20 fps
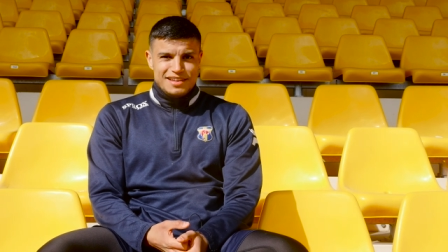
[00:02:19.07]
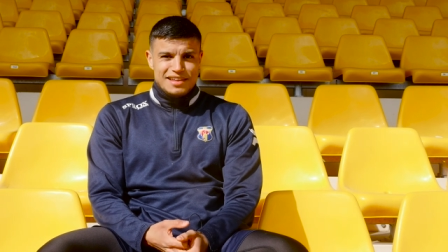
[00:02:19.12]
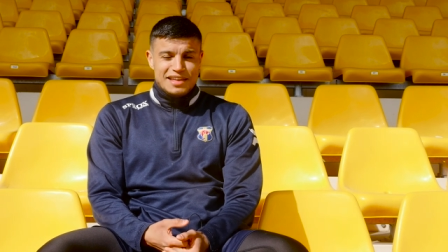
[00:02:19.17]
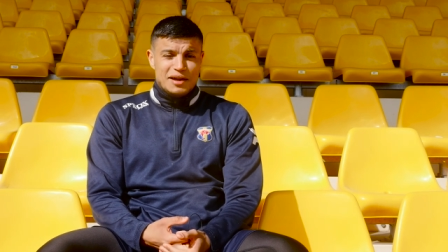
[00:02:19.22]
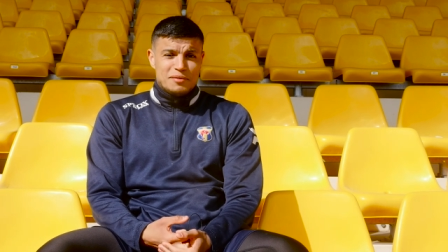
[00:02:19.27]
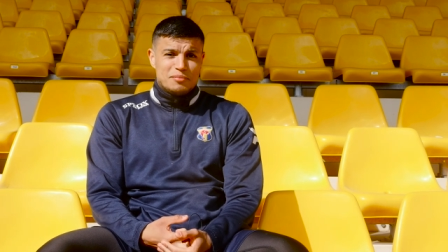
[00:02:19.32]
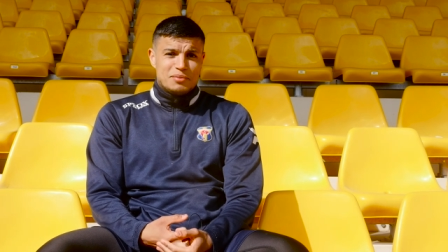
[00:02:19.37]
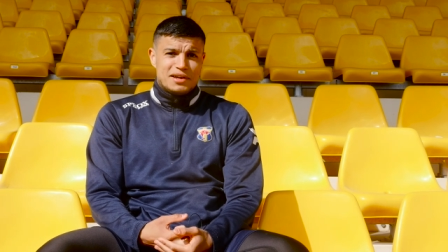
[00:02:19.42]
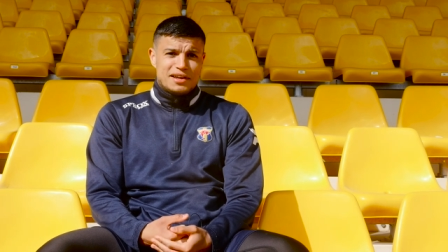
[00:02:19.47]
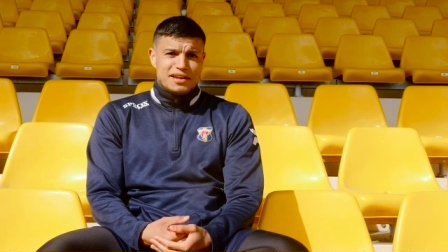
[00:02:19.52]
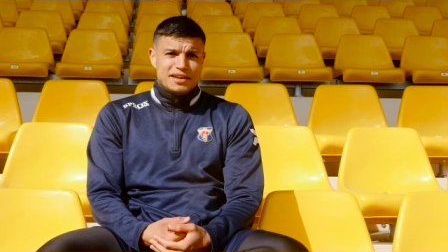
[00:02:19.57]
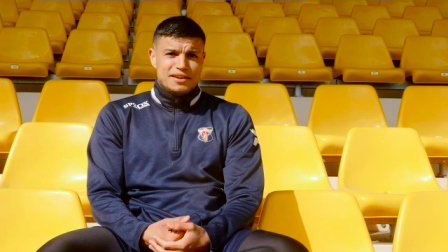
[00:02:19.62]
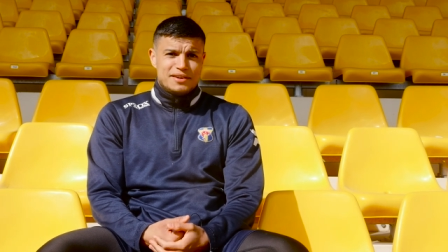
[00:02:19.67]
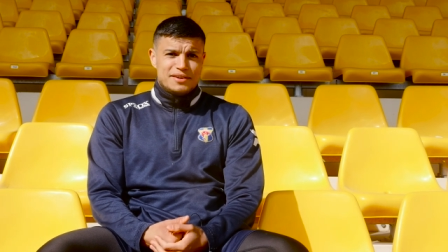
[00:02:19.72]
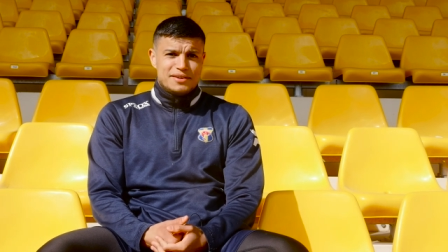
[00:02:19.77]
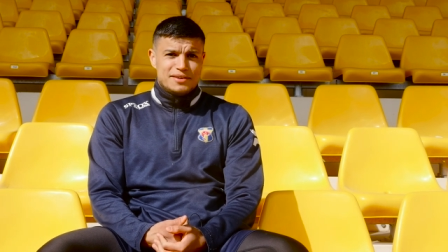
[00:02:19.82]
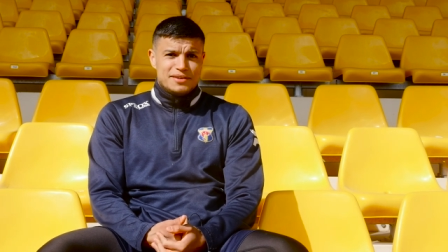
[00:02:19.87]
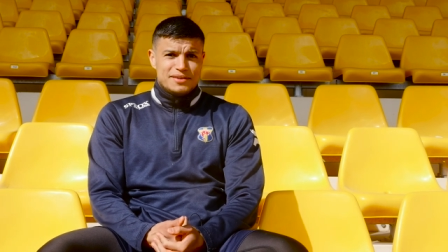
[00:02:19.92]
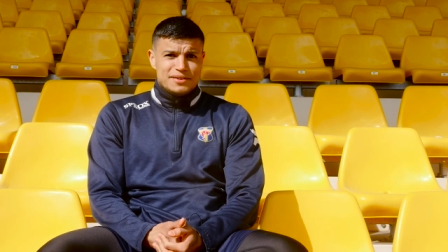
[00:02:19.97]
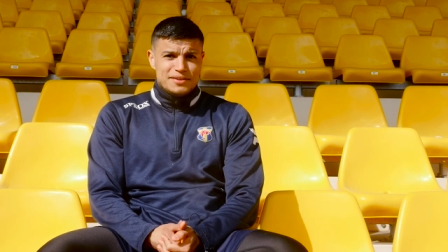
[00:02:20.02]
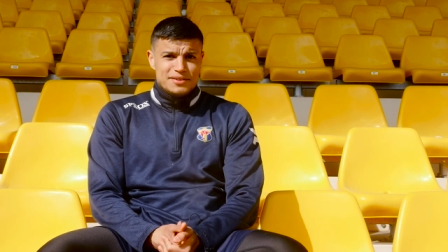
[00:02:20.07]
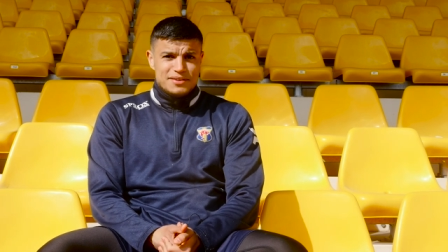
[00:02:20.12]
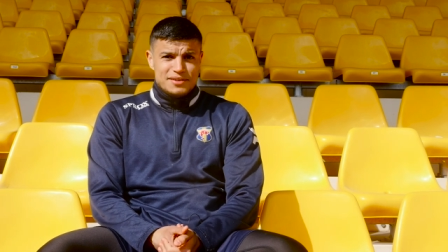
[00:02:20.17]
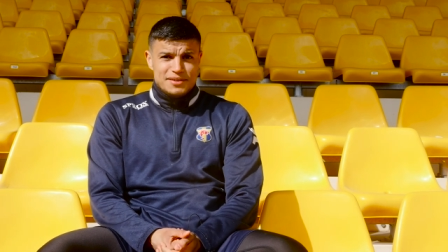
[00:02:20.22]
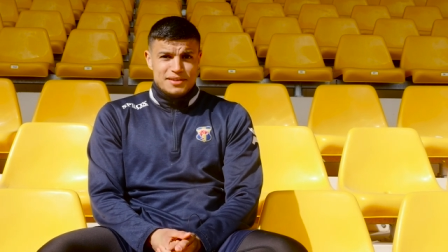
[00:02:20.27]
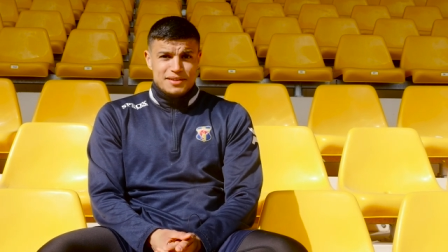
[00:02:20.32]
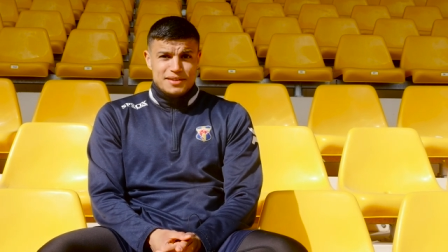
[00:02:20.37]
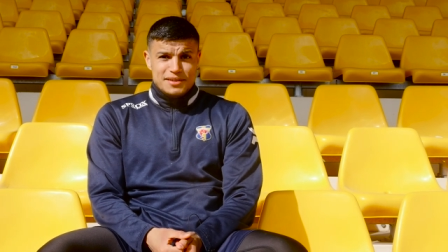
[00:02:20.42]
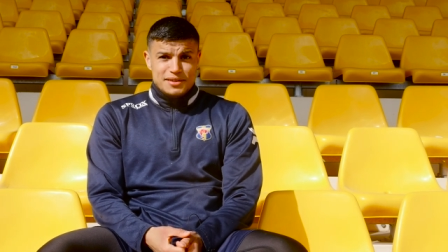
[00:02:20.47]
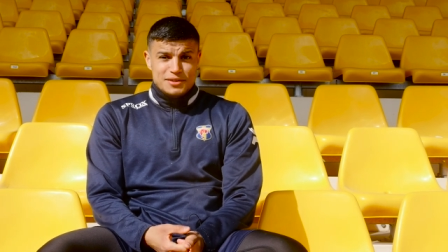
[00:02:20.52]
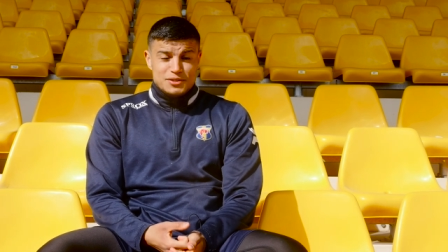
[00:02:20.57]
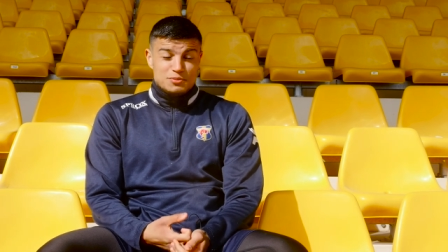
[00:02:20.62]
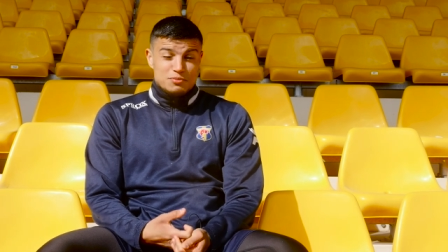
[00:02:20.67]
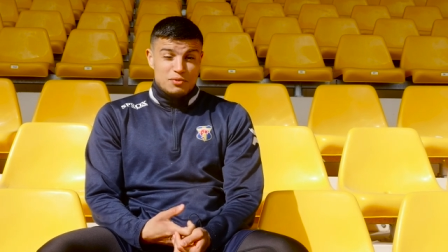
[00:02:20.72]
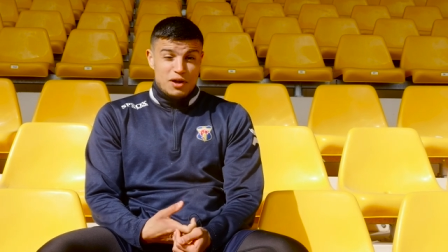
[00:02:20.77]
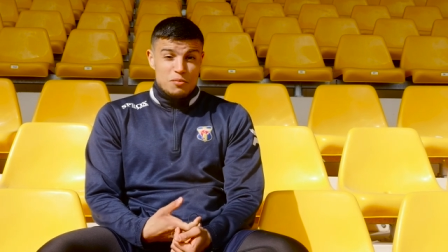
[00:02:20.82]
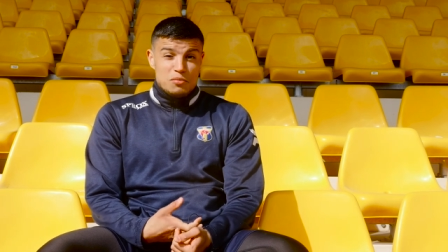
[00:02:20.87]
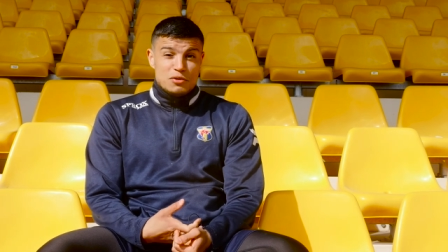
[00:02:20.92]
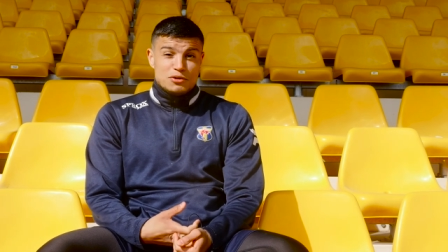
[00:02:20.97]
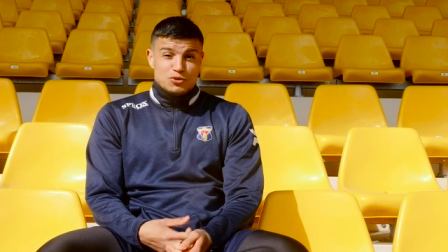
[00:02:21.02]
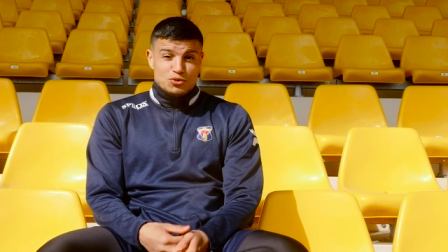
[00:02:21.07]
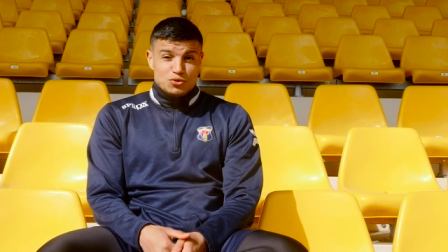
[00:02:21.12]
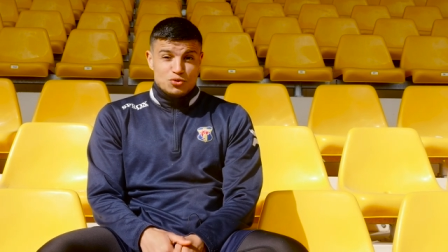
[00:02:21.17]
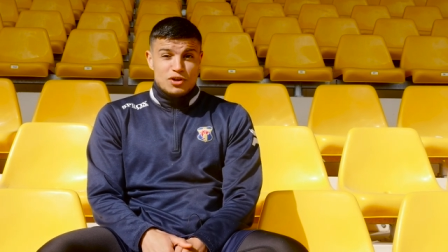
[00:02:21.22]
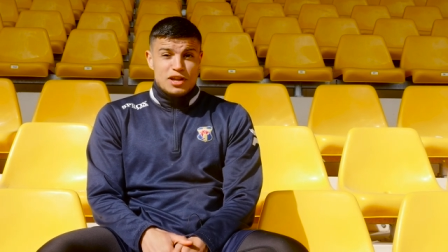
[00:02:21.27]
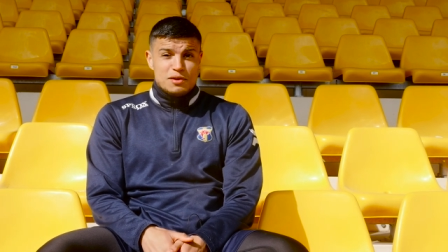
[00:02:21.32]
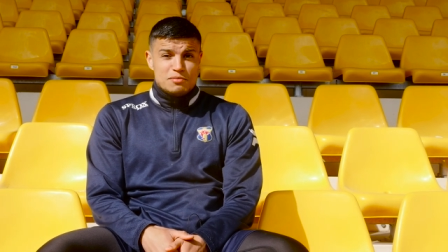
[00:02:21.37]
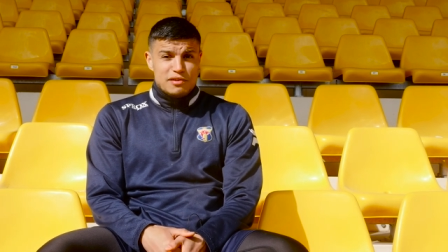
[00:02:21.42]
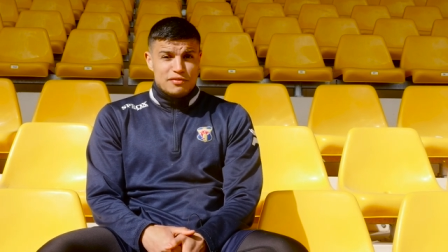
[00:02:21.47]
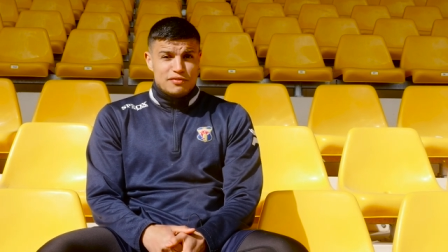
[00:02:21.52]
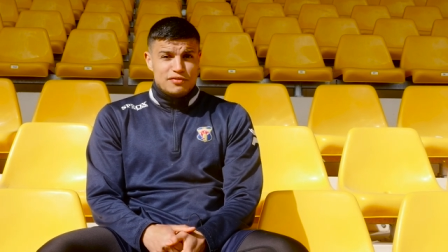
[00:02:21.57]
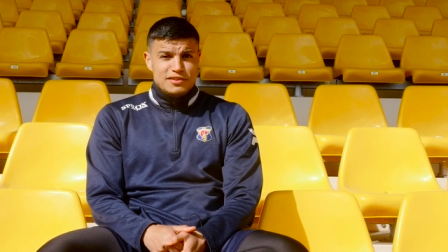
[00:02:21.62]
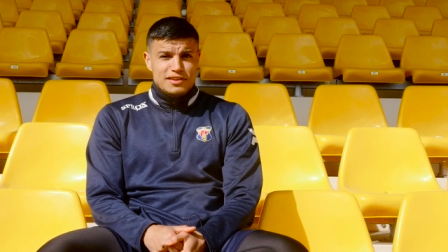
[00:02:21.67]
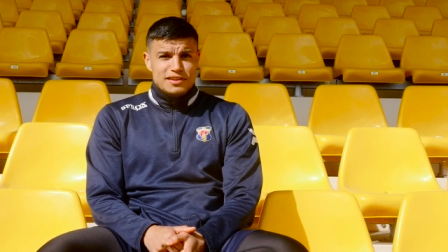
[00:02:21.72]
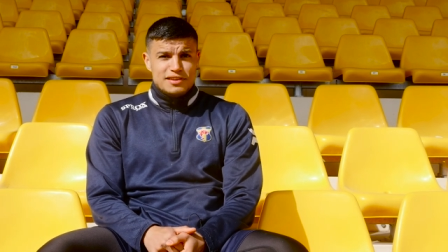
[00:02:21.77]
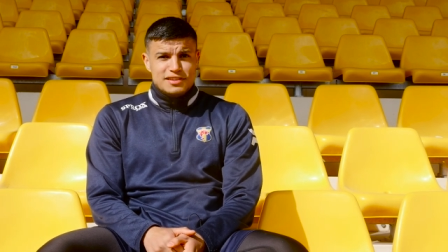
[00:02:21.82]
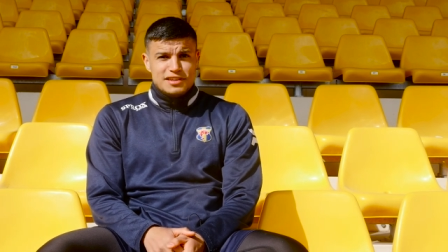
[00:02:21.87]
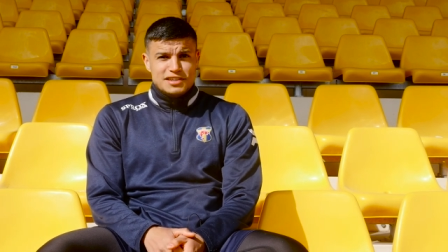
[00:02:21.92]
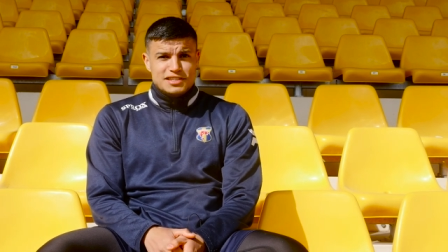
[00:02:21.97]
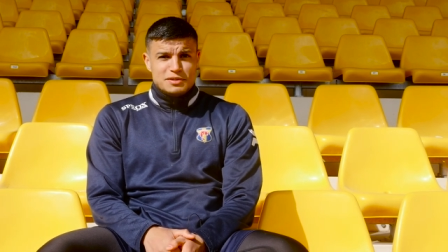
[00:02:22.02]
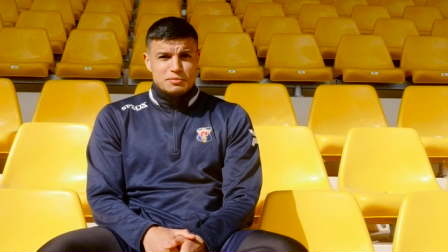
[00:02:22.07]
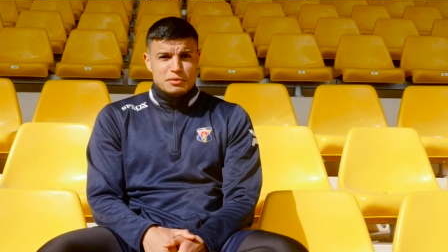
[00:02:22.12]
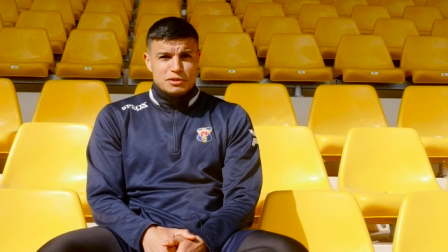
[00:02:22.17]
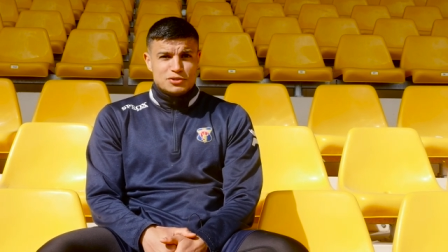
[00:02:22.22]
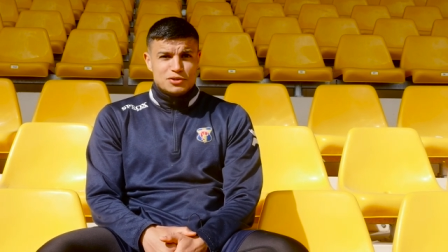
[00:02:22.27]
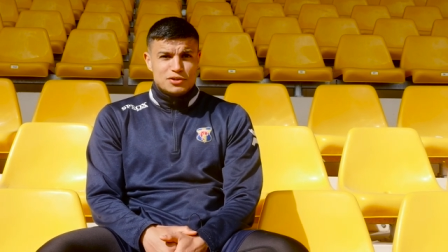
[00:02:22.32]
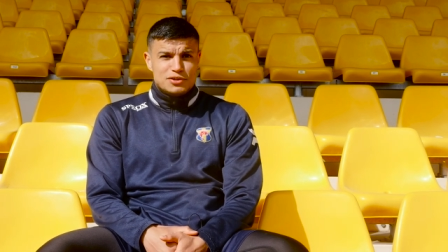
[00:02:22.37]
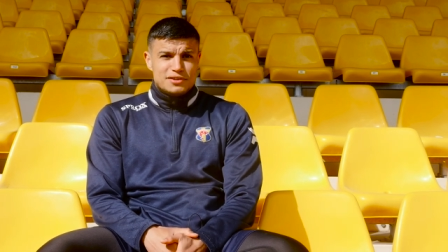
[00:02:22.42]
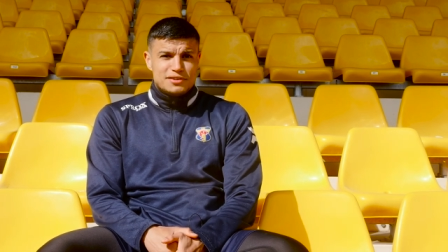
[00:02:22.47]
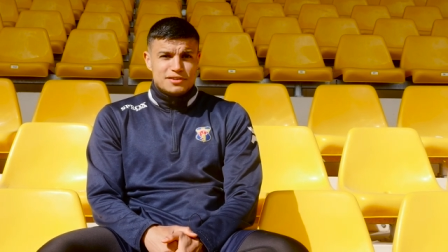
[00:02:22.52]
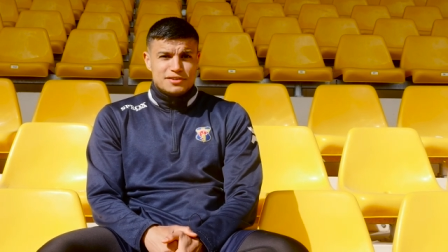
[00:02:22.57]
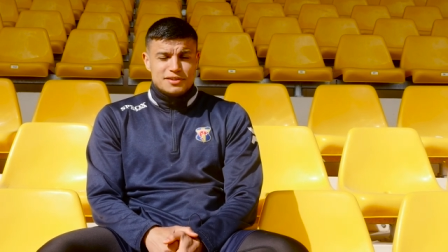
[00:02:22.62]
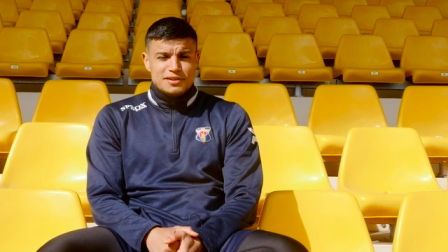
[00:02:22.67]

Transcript: Et après, je me rappelle ce jour-là, ma fille était chez ma soeur